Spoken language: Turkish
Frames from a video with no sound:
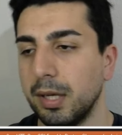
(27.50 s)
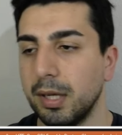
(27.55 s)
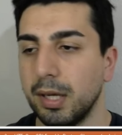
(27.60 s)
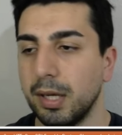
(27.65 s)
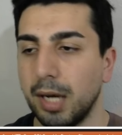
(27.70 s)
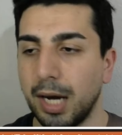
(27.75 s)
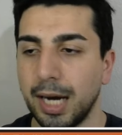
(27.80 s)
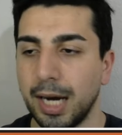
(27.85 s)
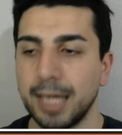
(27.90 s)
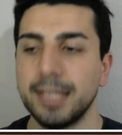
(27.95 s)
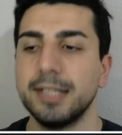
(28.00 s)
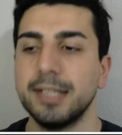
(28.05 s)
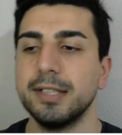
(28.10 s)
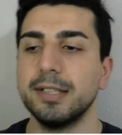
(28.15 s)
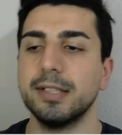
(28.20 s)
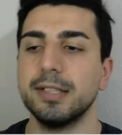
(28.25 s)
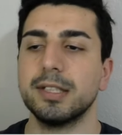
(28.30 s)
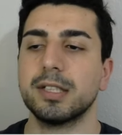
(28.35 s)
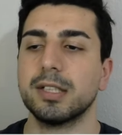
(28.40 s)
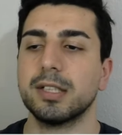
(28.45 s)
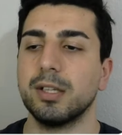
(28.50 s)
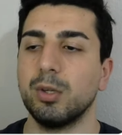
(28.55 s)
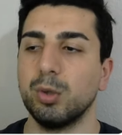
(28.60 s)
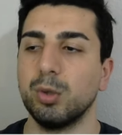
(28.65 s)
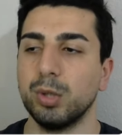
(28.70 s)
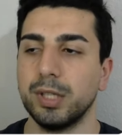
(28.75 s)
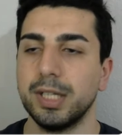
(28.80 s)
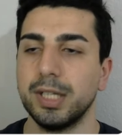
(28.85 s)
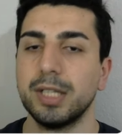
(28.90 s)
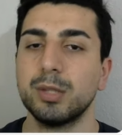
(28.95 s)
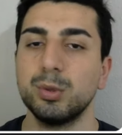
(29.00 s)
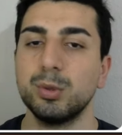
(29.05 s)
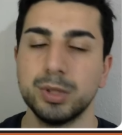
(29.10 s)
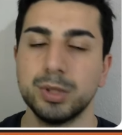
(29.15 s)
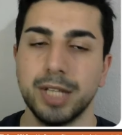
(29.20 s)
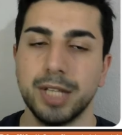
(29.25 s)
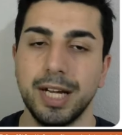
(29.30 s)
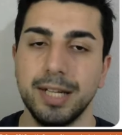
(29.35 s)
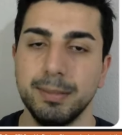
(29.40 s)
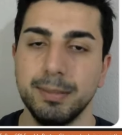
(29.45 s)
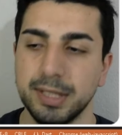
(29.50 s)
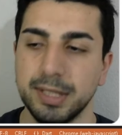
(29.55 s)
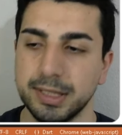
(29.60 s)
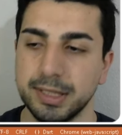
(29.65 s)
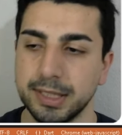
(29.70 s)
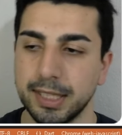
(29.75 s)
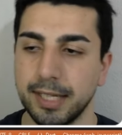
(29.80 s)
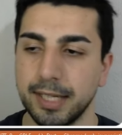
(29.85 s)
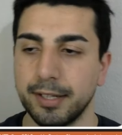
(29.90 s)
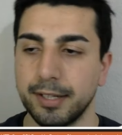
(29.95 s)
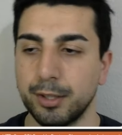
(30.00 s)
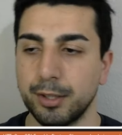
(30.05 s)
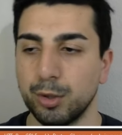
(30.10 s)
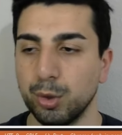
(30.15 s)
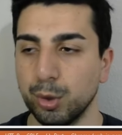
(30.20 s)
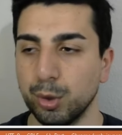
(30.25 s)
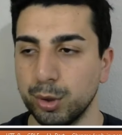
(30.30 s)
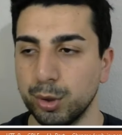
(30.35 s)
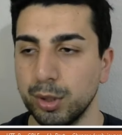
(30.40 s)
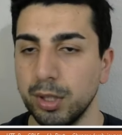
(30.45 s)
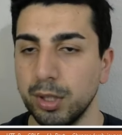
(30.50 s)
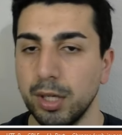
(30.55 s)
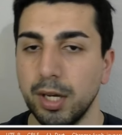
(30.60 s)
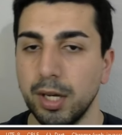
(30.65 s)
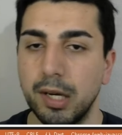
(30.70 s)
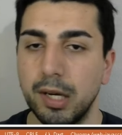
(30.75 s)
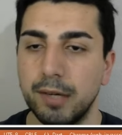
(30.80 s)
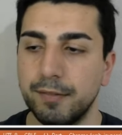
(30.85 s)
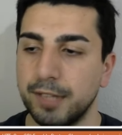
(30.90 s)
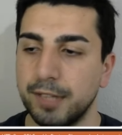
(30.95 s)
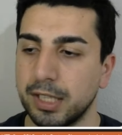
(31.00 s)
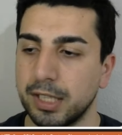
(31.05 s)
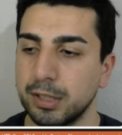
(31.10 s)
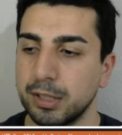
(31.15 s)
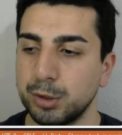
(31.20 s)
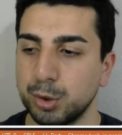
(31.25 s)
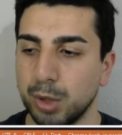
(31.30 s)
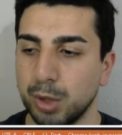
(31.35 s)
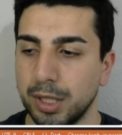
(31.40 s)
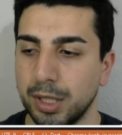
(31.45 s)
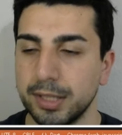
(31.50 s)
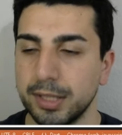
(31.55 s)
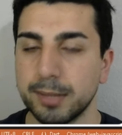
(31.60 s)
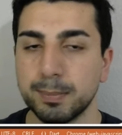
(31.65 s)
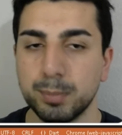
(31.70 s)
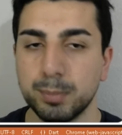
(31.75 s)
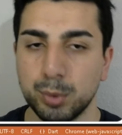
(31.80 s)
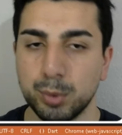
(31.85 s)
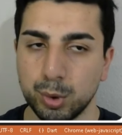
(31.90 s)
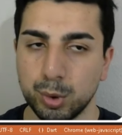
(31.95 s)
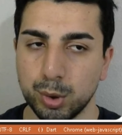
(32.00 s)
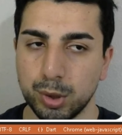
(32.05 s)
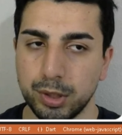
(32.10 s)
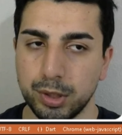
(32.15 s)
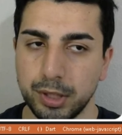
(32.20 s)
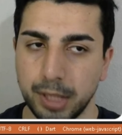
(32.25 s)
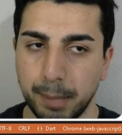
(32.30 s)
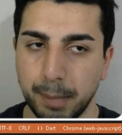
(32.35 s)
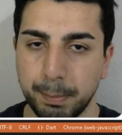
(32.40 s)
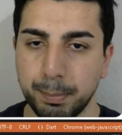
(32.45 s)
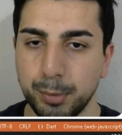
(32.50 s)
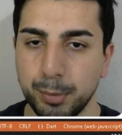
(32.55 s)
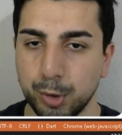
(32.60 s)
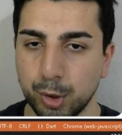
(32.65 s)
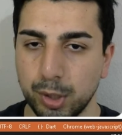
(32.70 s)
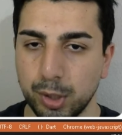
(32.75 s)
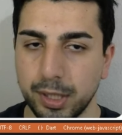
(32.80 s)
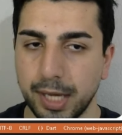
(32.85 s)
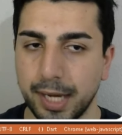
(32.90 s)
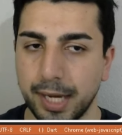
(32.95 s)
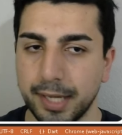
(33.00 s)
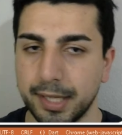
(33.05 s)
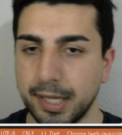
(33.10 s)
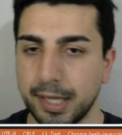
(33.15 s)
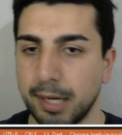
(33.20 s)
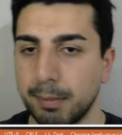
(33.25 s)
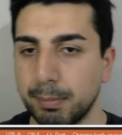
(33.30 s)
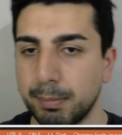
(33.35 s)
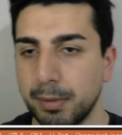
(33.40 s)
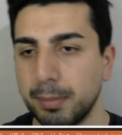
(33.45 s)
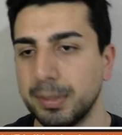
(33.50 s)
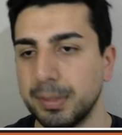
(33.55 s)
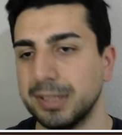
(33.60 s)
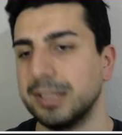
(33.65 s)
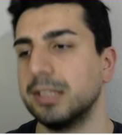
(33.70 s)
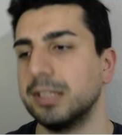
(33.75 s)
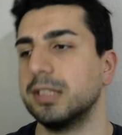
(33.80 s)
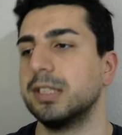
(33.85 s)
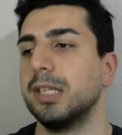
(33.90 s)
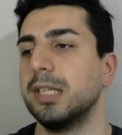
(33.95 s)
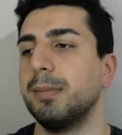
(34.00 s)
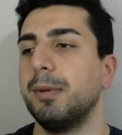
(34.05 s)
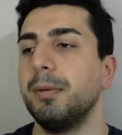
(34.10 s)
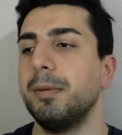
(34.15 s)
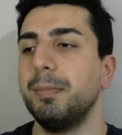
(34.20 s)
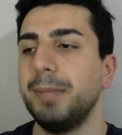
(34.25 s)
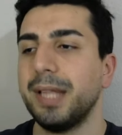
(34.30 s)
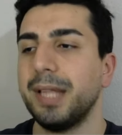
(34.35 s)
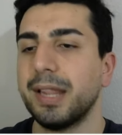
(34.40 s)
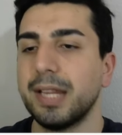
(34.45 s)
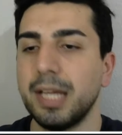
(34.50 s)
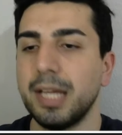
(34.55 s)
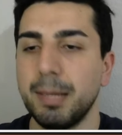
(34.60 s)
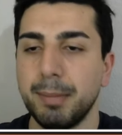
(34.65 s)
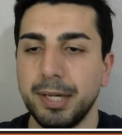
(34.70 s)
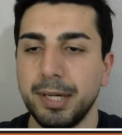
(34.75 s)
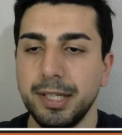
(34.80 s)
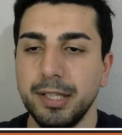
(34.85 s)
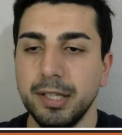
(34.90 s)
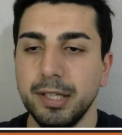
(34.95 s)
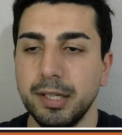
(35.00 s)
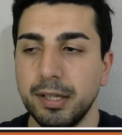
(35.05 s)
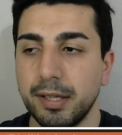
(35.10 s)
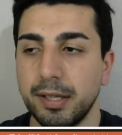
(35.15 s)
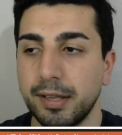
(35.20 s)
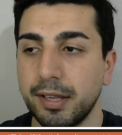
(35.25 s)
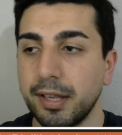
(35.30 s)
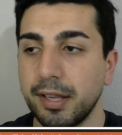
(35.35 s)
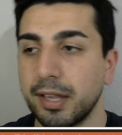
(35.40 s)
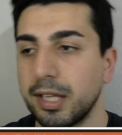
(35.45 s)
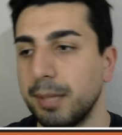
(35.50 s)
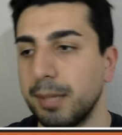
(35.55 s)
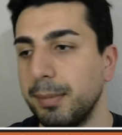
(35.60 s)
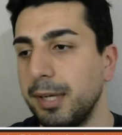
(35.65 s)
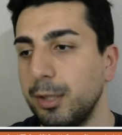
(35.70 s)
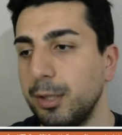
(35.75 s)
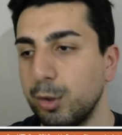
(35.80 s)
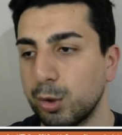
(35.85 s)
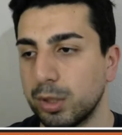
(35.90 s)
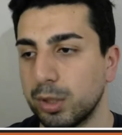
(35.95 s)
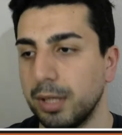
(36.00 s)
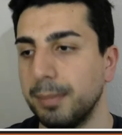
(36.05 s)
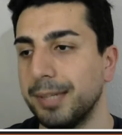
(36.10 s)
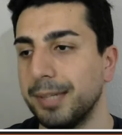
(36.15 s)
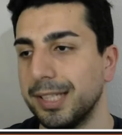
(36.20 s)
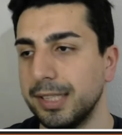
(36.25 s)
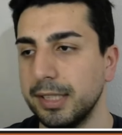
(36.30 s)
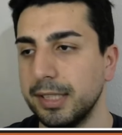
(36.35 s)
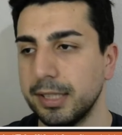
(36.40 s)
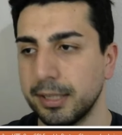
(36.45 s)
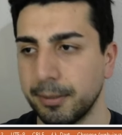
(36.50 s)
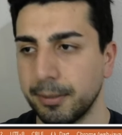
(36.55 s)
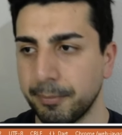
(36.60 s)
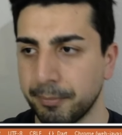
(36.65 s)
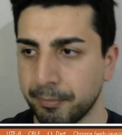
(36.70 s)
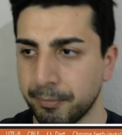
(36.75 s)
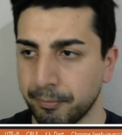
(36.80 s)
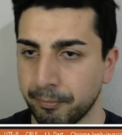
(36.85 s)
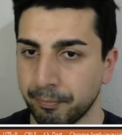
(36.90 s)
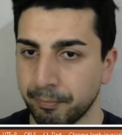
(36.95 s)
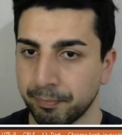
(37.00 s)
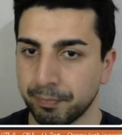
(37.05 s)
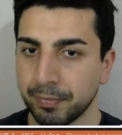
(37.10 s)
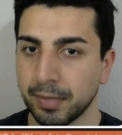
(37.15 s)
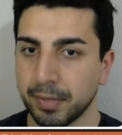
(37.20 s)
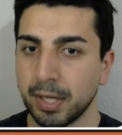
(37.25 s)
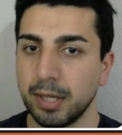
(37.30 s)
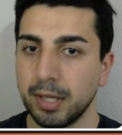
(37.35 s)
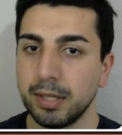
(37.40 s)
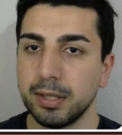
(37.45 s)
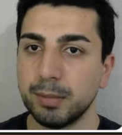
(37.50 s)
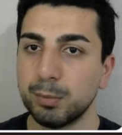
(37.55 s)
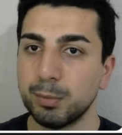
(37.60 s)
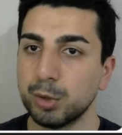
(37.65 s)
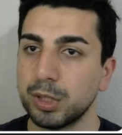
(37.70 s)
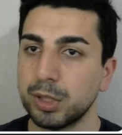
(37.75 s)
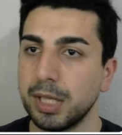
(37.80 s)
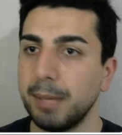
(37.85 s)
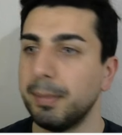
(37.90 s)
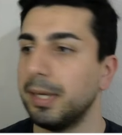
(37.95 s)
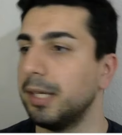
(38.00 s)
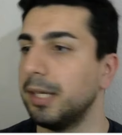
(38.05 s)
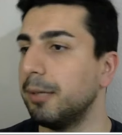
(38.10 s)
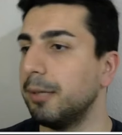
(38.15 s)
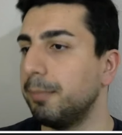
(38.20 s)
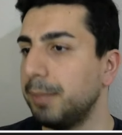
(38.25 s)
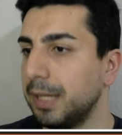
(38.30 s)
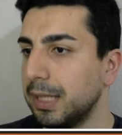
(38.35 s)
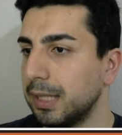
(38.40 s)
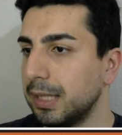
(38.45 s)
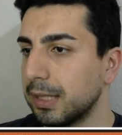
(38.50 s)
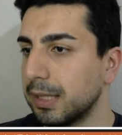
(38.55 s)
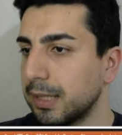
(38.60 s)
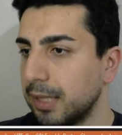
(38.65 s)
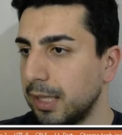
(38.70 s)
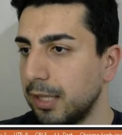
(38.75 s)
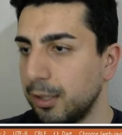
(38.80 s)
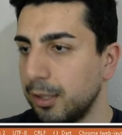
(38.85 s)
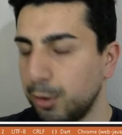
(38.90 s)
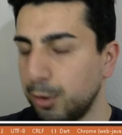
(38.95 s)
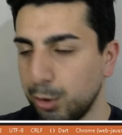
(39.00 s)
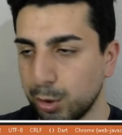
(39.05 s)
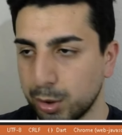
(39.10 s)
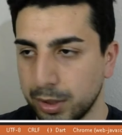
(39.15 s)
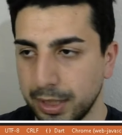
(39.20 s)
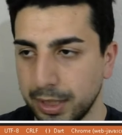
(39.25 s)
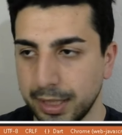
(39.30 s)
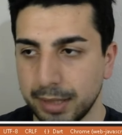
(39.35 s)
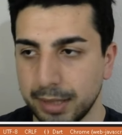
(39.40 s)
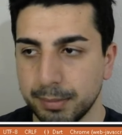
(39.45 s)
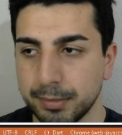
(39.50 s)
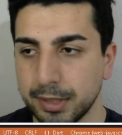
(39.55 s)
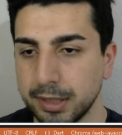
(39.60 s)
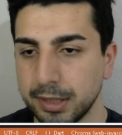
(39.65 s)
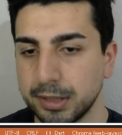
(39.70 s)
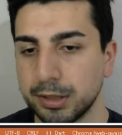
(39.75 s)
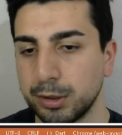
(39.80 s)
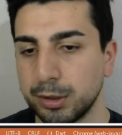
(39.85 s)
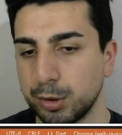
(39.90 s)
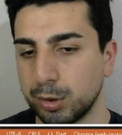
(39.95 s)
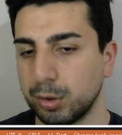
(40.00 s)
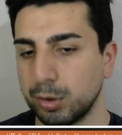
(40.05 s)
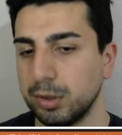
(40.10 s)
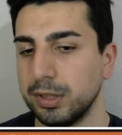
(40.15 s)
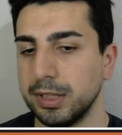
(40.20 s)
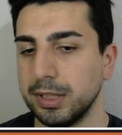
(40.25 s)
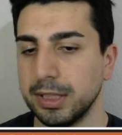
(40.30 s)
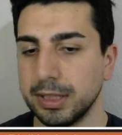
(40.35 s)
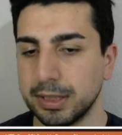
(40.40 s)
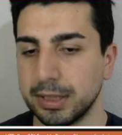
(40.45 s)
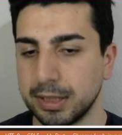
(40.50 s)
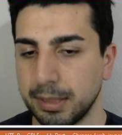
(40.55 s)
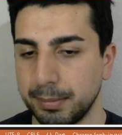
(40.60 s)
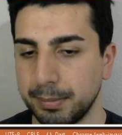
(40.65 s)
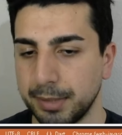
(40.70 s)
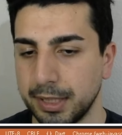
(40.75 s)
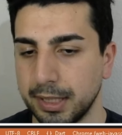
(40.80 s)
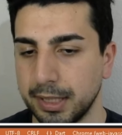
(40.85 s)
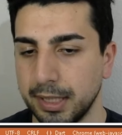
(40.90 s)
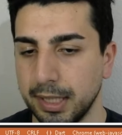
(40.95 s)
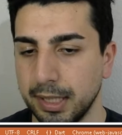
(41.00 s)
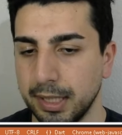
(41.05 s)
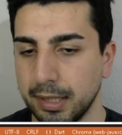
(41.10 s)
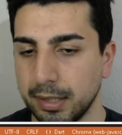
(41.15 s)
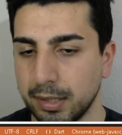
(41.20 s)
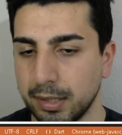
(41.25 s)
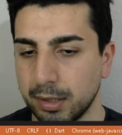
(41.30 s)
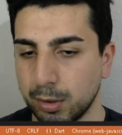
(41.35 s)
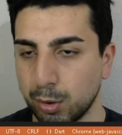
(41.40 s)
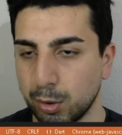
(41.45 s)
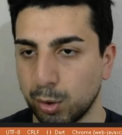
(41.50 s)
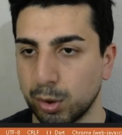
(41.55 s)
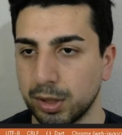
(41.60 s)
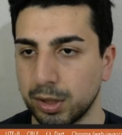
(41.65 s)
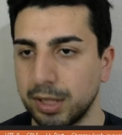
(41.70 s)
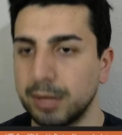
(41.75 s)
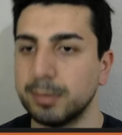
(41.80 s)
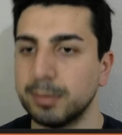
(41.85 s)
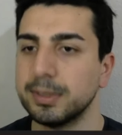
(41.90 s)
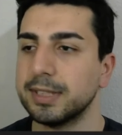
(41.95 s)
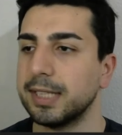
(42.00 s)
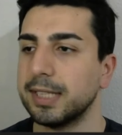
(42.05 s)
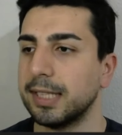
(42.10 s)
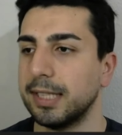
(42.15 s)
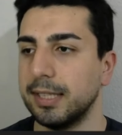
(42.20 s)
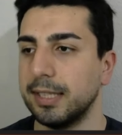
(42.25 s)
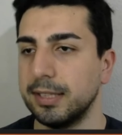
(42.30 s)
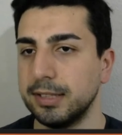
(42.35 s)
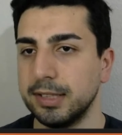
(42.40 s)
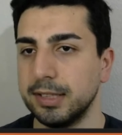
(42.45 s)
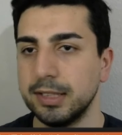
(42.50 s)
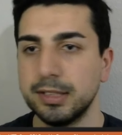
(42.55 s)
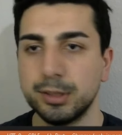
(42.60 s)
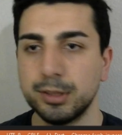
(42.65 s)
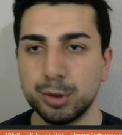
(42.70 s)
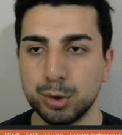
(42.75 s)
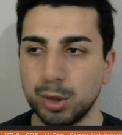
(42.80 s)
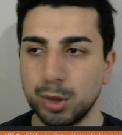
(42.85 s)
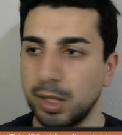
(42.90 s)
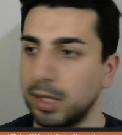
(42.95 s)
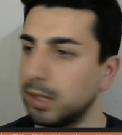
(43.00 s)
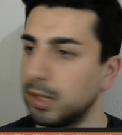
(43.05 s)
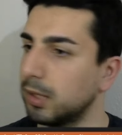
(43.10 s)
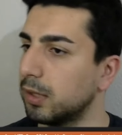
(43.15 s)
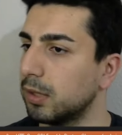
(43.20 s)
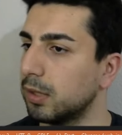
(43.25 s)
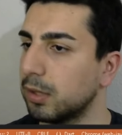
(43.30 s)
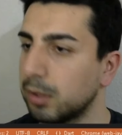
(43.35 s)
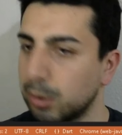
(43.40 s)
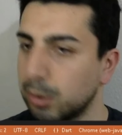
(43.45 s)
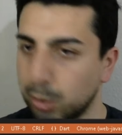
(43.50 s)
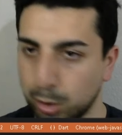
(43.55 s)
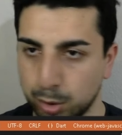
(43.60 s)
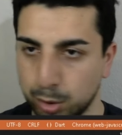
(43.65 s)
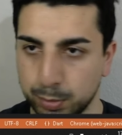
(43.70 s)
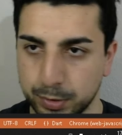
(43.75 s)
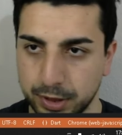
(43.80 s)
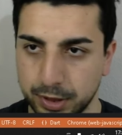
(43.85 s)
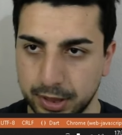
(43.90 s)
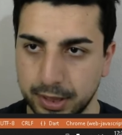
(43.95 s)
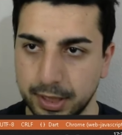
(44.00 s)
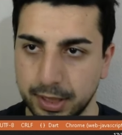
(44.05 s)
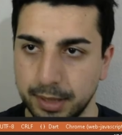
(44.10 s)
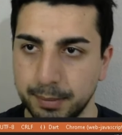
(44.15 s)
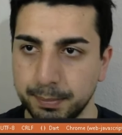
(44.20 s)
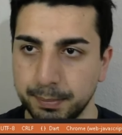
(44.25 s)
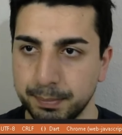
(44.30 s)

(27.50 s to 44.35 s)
aydınlık olarak düzelmesi gerekiyordu. Fakat şu anlık bu yapmıyor. Yani yapmamasının sebebi biz temayı sisteme yüklemedik. Bu temayı birlikte yükleyelim. Nasıl yükleyeceğiz? Tabii ki de kodlarımıza gireceğiz. Şu an kodumuza gidelim.